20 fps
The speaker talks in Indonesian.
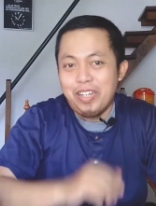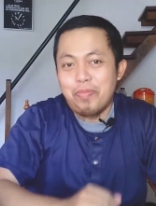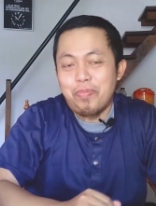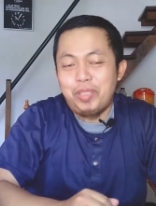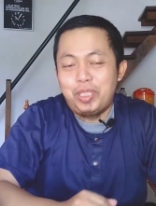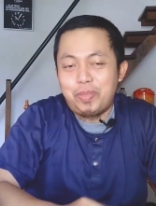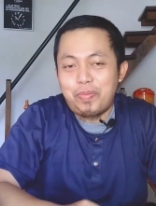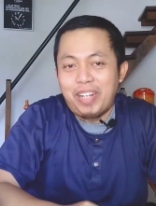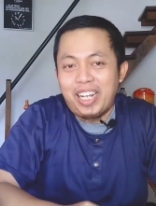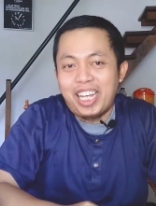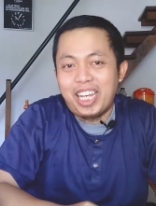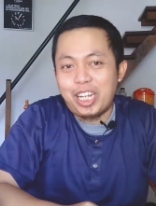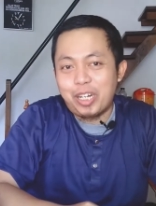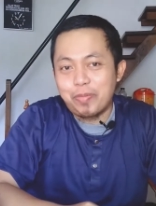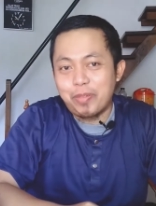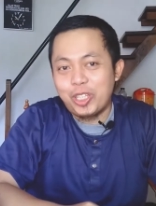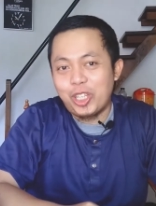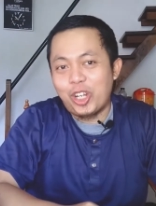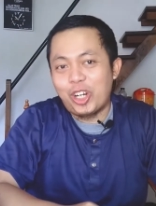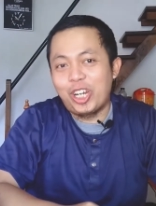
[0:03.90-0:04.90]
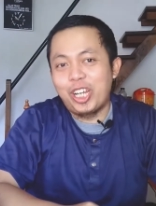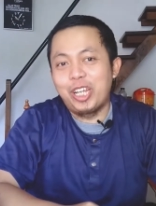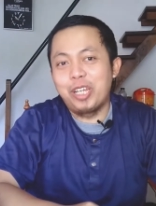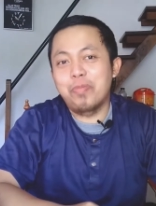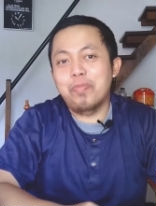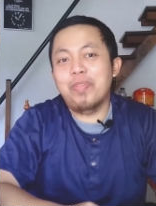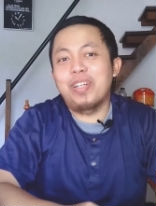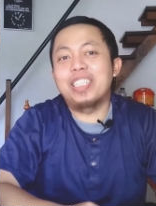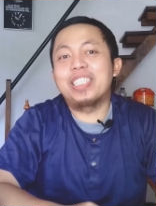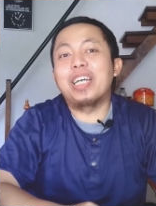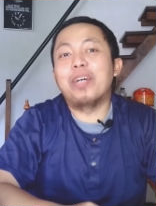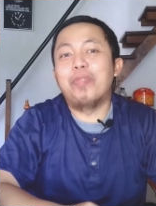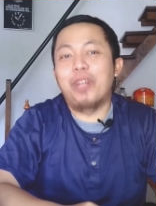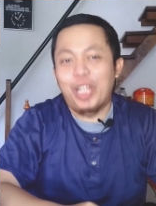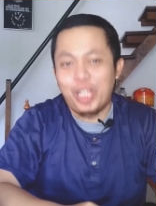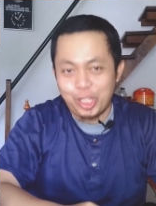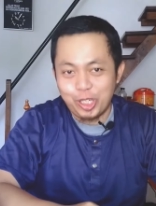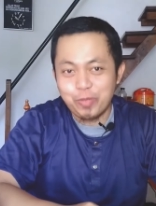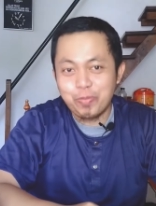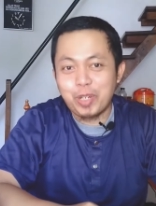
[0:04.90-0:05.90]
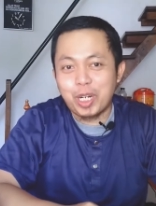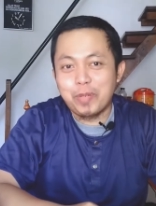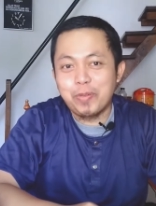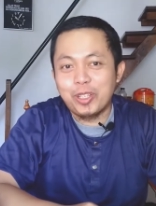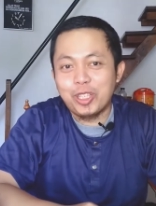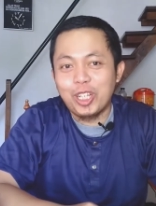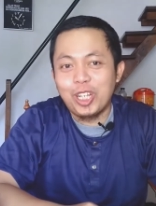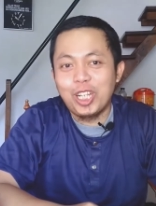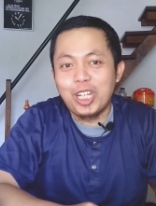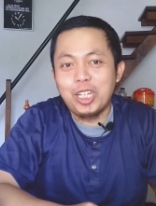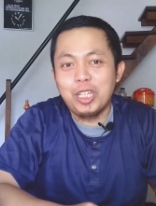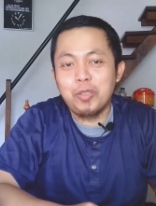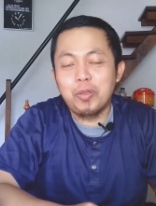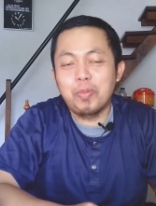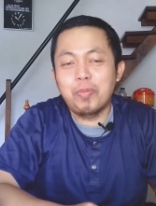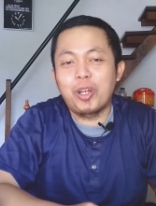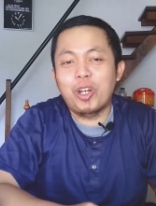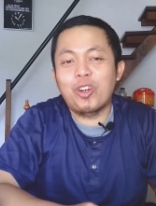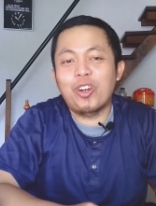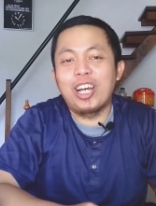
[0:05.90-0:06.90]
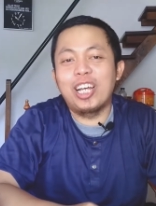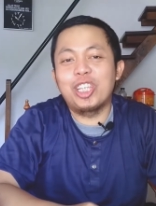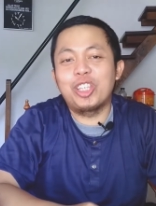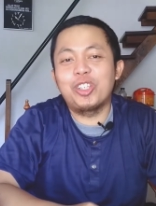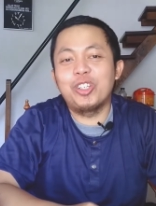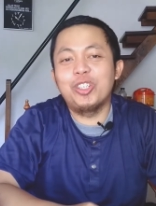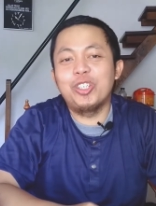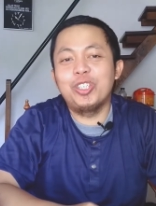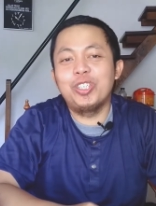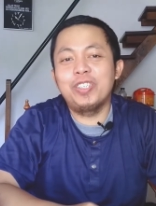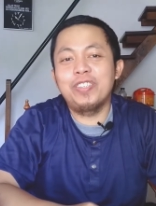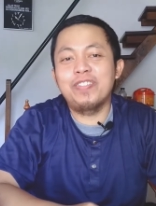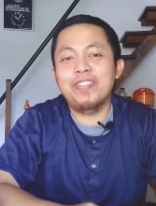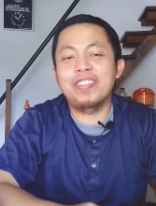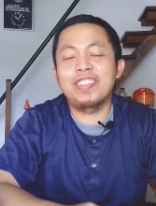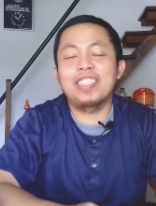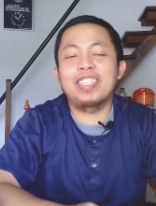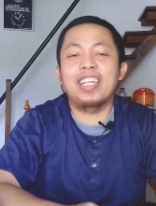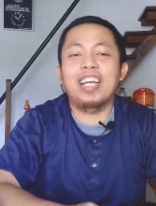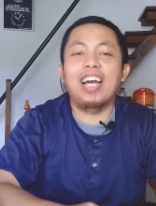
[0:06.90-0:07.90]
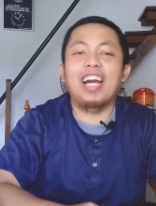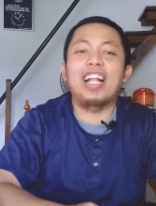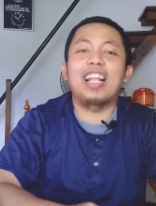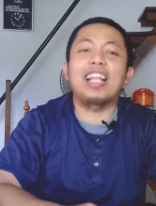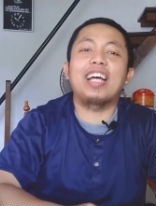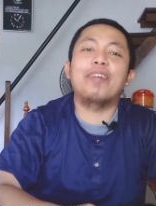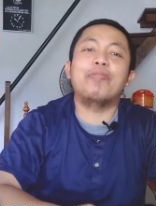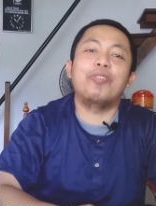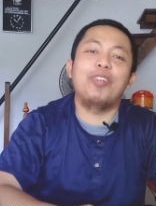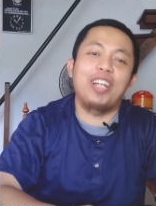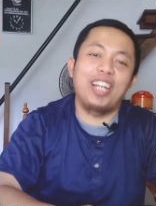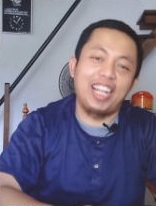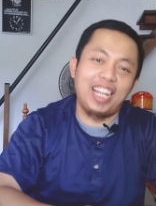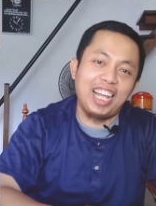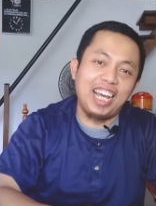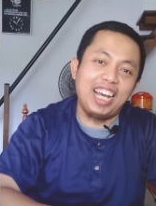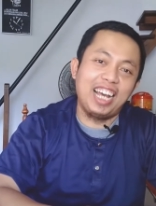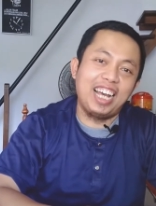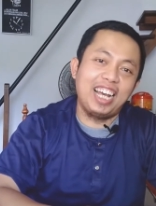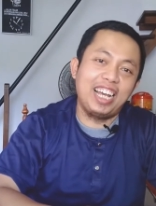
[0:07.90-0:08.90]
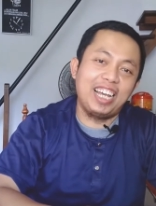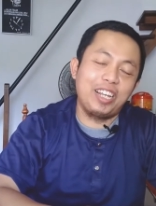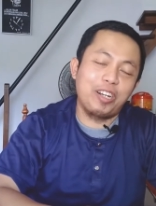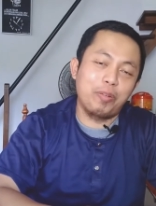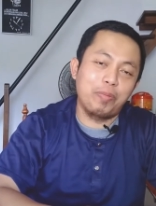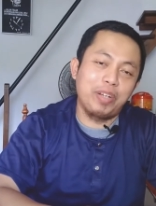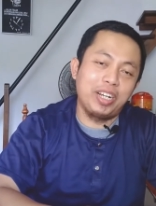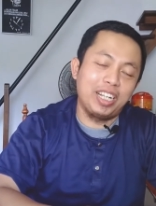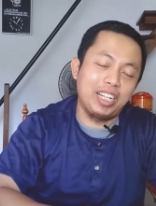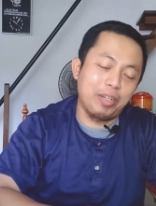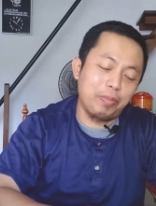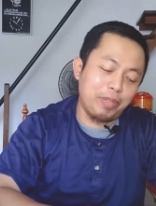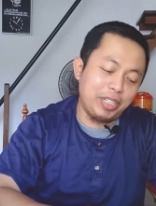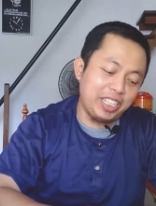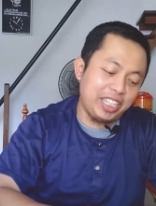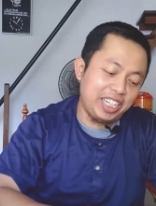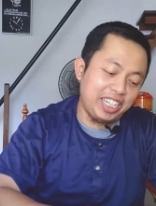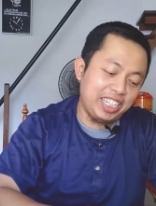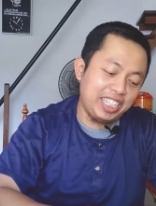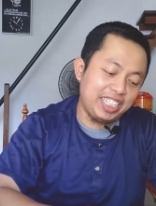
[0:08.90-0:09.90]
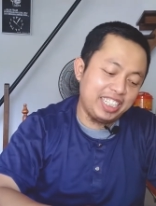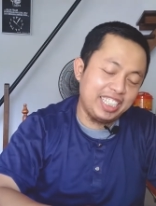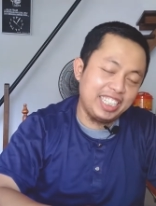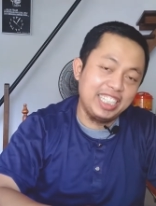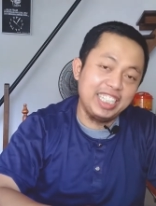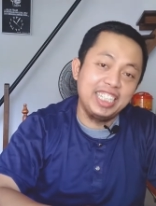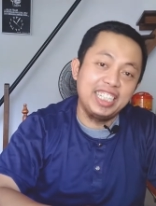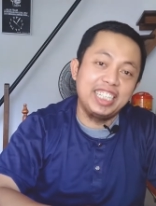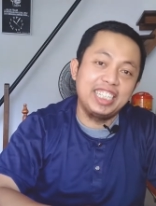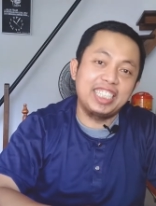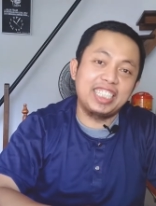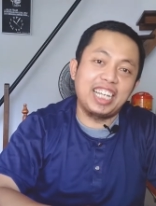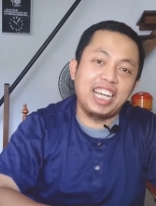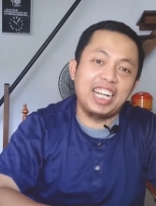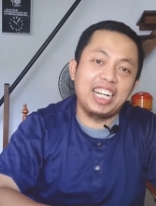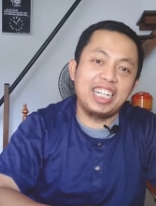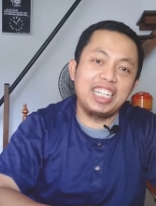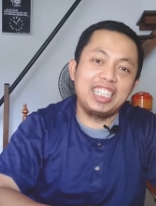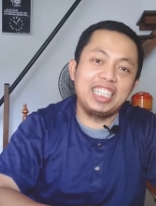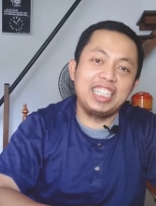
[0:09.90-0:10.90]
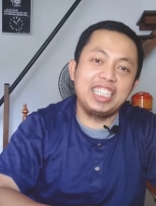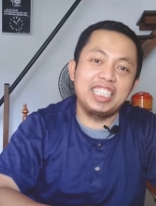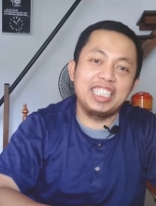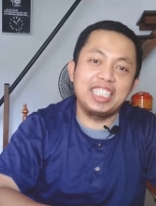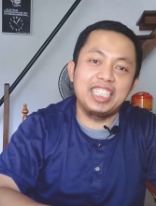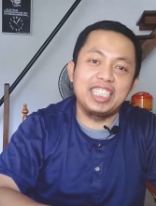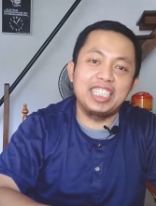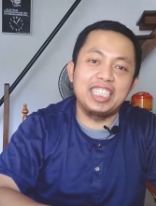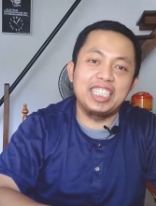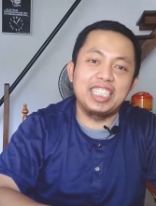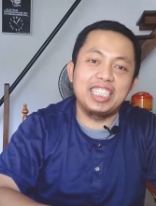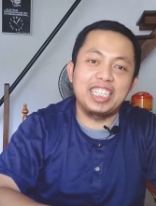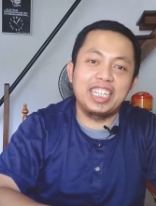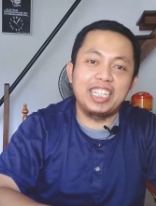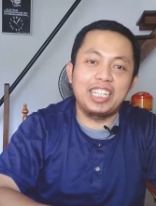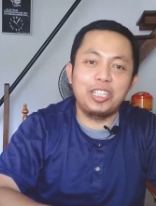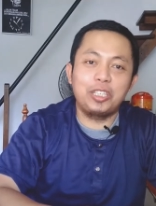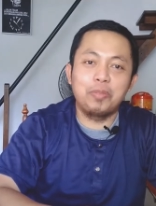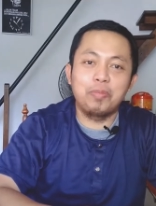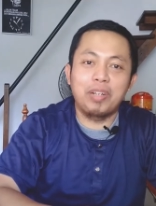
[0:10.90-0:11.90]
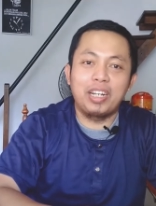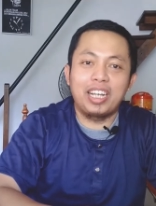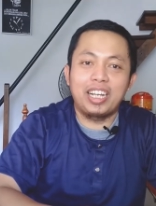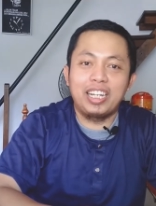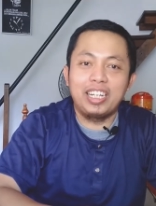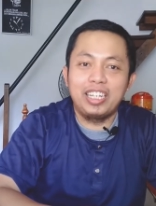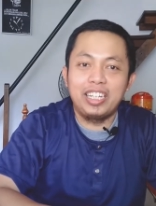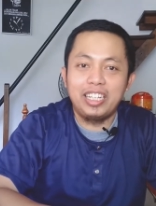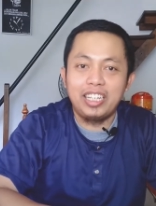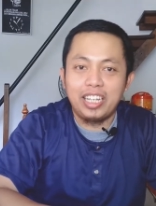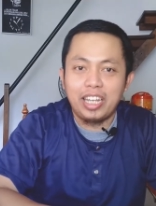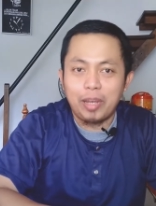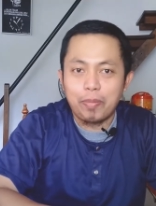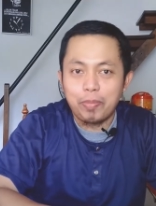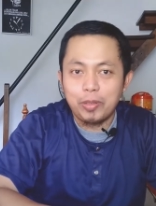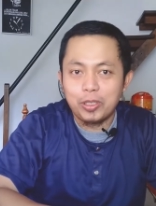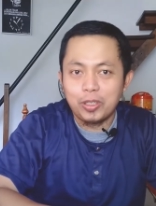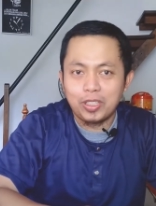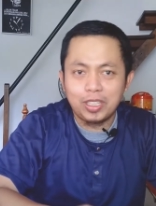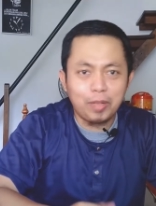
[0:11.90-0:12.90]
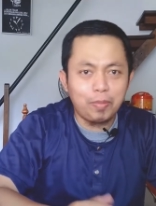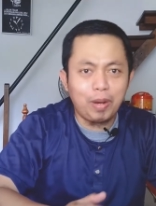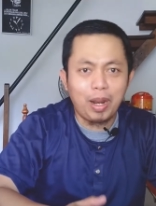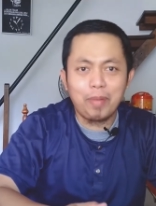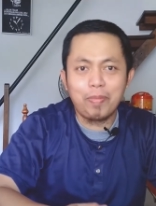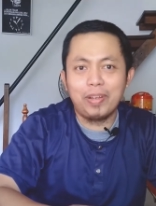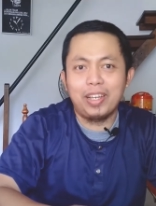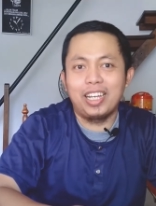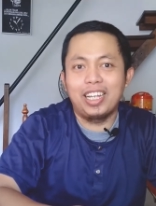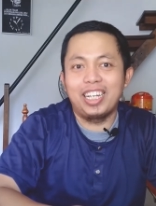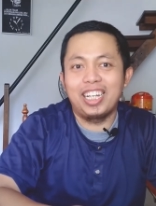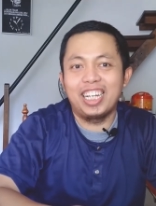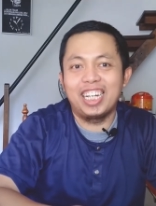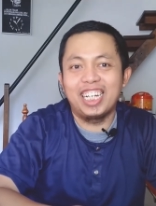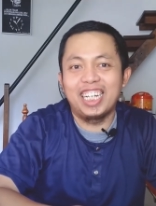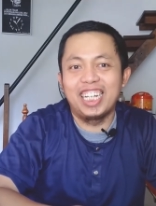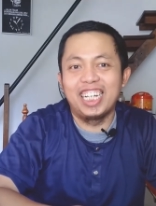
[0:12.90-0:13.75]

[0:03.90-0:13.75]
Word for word: Bismillahirrahmanirrahim. Assalamualaikum warahmatullahi wabarakatuh. Alhamdulillah, Robi alamin ya. Sekarang eh, kita jumpa lagi di episode keberapa ya ini?